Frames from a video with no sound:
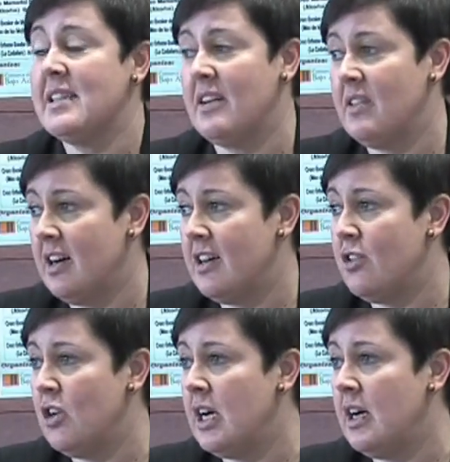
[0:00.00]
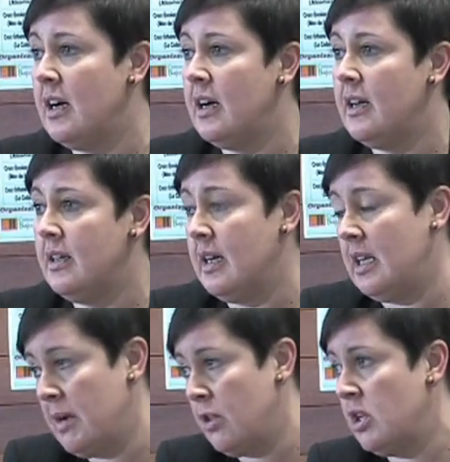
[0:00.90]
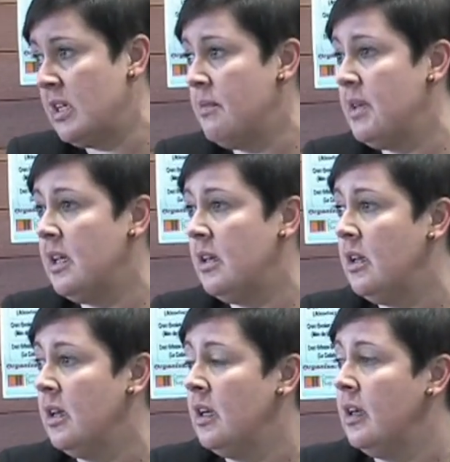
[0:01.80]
trabajadora eh, animadora también